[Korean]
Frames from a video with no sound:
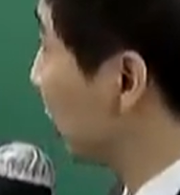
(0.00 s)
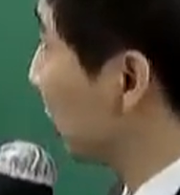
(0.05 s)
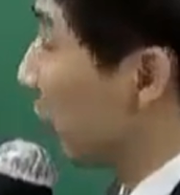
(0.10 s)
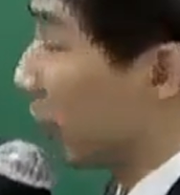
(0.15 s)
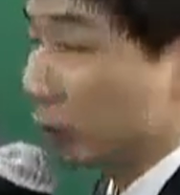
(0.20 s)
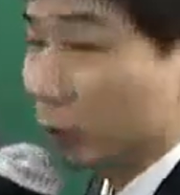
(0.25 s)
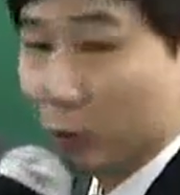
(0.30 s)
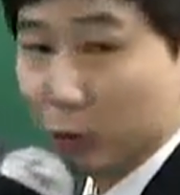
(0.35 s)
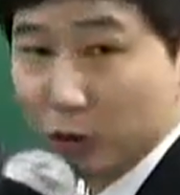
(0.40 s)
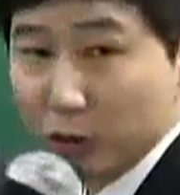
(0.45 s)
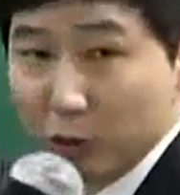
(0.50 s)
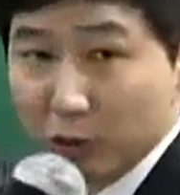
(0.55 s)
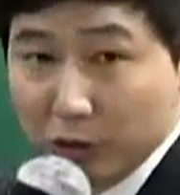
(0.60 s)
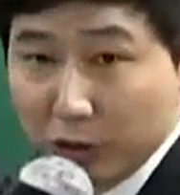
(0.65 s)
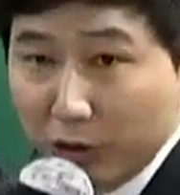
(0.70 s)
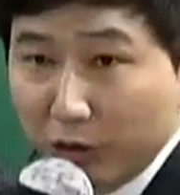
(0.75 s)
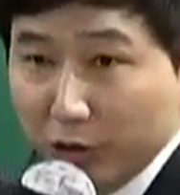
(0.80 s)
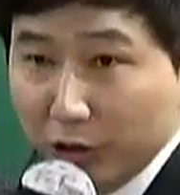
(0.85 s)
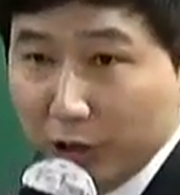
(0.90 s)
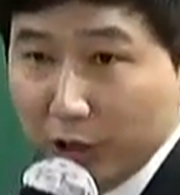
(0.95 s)
심화 과정
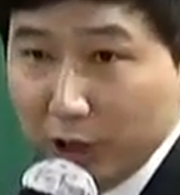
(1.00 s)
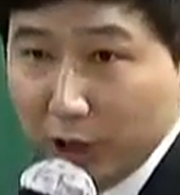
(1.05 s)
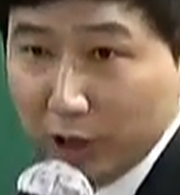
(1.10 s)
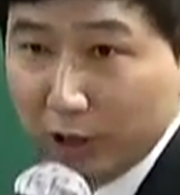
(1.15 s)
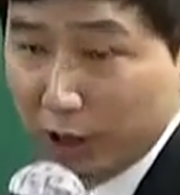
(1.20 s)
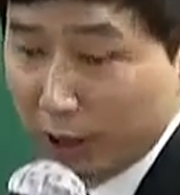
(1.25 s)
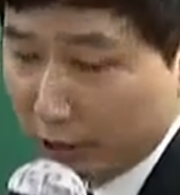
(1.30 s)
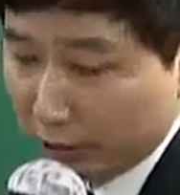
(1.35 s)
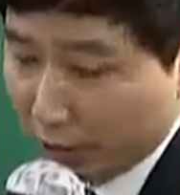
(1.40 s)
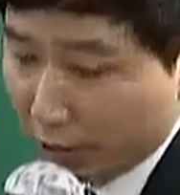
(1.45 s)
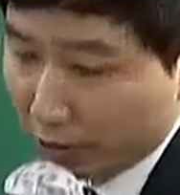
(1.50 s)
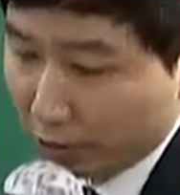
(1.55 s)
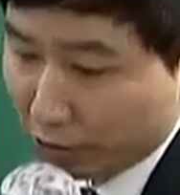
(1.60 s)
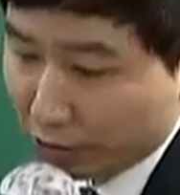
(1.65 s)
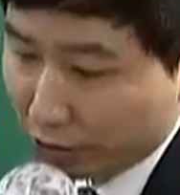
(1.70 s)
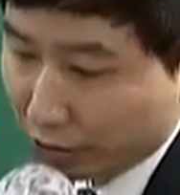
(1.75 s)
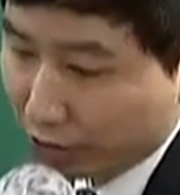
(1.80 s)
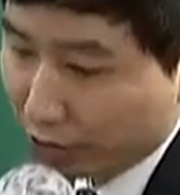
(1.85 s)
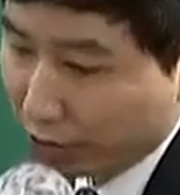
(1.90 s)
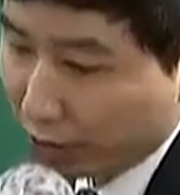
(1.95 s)
코스로서 연기 1기 이렇게 되는
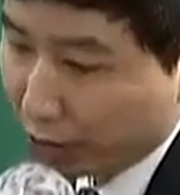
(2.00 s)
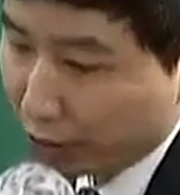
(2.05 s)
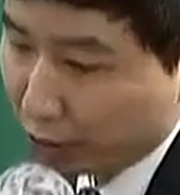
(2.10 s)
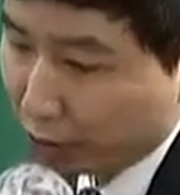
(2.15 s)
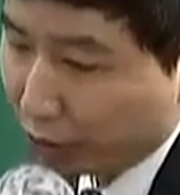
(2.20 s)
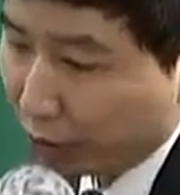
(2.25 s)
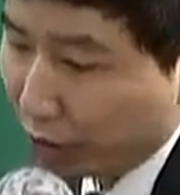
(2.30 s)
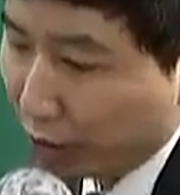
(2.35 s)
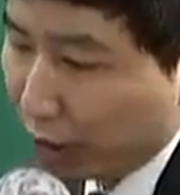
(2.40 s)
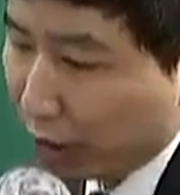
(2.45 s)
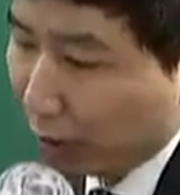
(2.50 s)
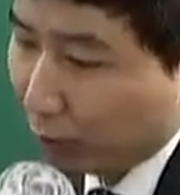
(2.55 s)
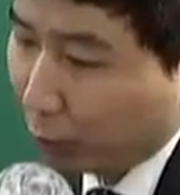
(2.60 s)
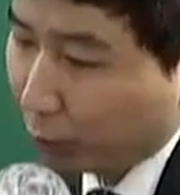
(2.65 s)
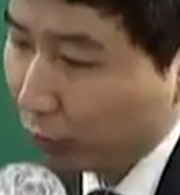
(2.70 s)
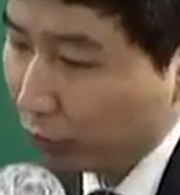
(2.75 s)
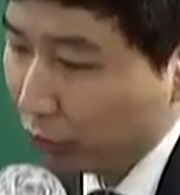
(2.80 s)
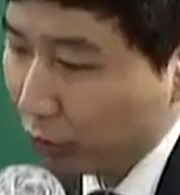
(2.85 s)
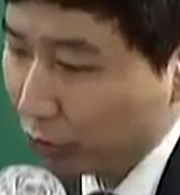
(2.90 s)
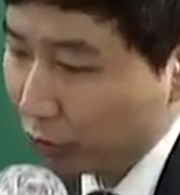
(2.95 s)
거죠. 그래가지고
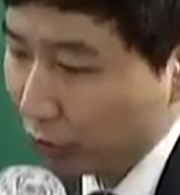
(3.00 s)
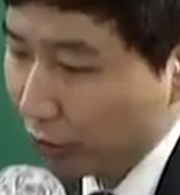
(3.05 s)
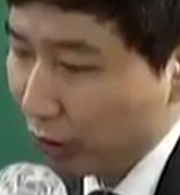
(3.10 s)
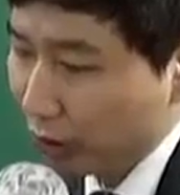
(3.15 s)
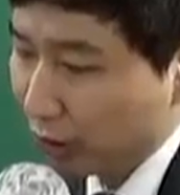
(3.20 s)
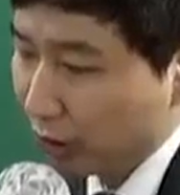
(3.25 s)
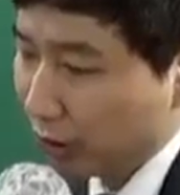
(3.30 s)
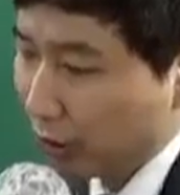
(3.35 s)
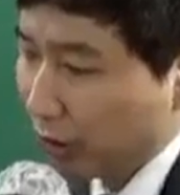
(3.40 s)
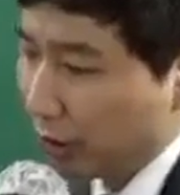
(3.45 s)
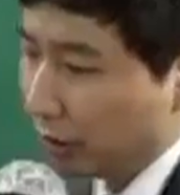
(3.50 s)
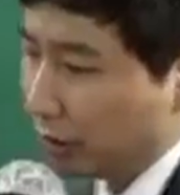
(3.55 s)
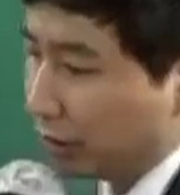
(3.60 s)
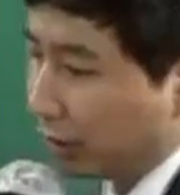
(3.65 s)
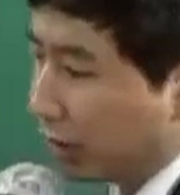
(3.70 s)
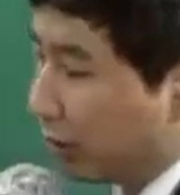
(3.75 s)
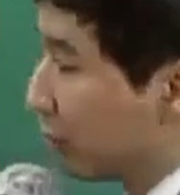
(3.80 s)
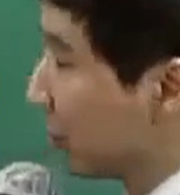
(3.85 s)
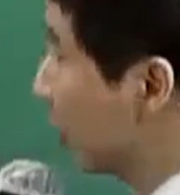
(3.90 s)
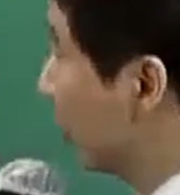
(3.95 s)
본격적인 쓰기를
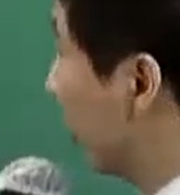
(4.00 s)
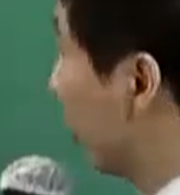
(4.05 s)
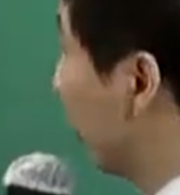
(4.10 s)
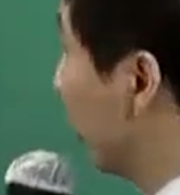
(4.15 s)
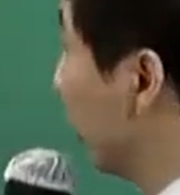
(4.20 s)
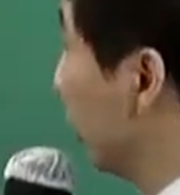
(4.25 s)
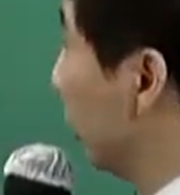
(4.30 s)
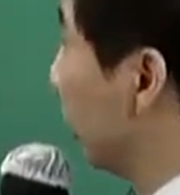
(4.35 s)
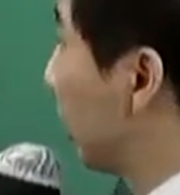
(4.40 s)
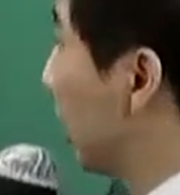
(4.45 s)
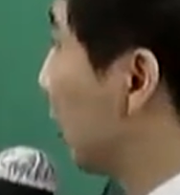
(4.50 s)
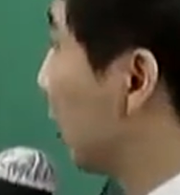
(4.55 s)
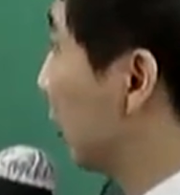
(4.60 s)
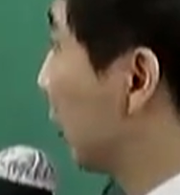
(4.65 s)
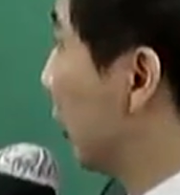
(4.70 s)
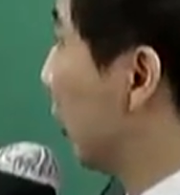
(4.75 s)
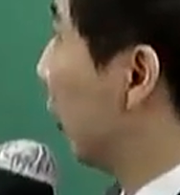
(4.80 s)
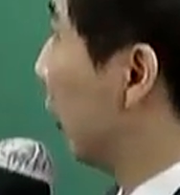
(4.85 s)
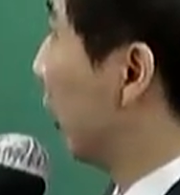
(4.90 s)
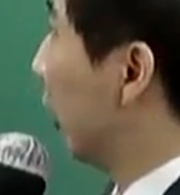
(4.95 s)
시작하면서
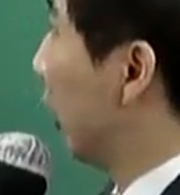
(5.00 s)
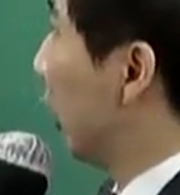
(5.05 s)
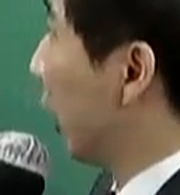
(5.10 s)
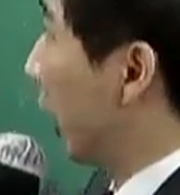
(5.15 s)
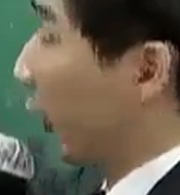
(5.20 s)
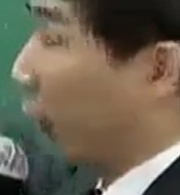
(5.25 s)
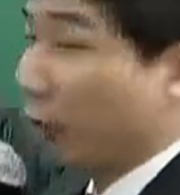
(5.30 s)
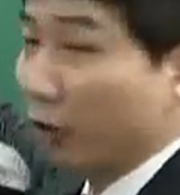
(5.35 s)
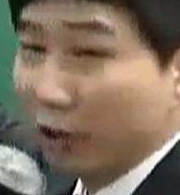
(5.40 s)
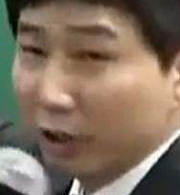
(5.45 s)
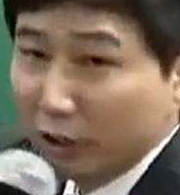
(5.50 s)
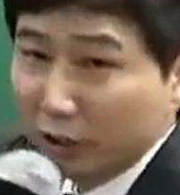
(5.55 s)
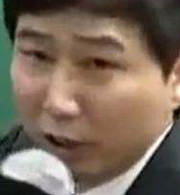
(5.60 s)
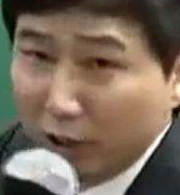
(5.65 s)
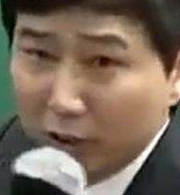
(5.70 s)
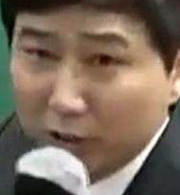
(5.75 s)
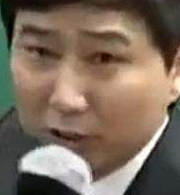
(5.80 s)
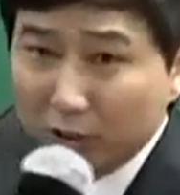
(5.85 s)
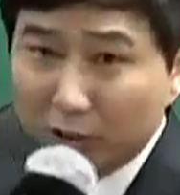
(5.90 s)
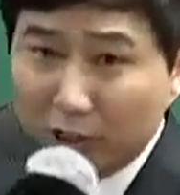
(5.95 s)
이때부터 그러니까 연기
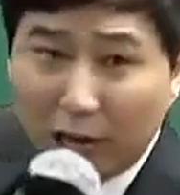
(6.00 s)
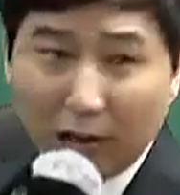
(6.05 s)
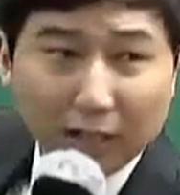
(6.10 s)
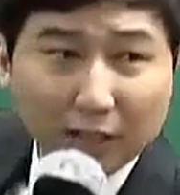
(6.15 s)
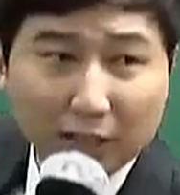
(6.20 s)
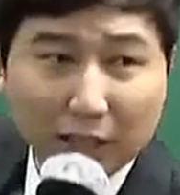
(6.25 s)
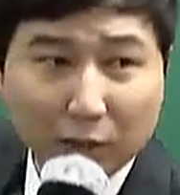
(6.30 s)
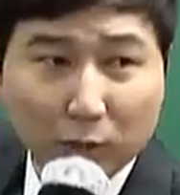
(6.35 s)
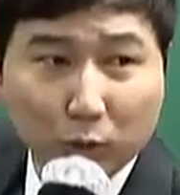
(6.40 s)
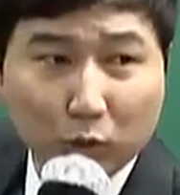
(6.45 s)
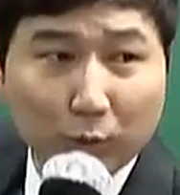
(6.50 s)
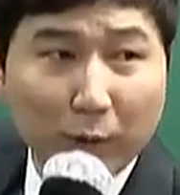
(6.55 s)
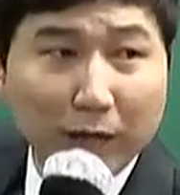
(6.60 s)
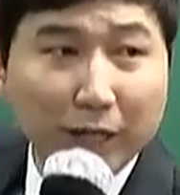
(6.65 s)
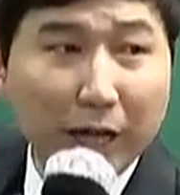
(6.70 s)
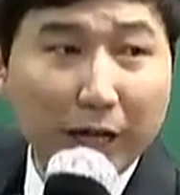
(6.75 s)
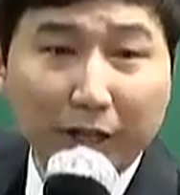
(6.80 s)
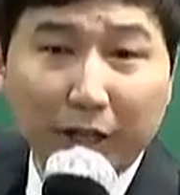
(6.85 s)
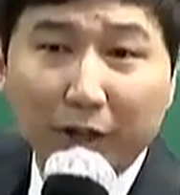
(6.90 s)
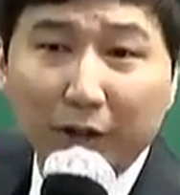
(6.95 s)
때는 강약 조절
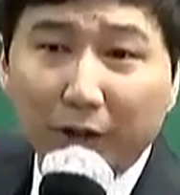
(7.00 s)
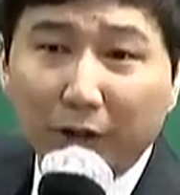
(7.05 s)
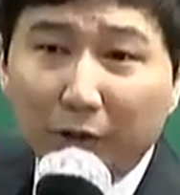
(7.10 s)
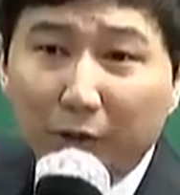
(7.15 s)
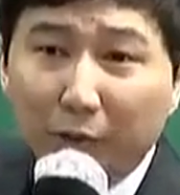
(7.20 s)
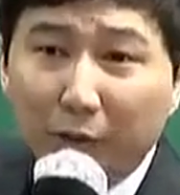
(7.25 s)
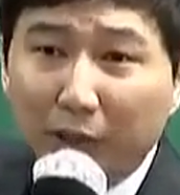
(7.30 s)
많이 안 해요.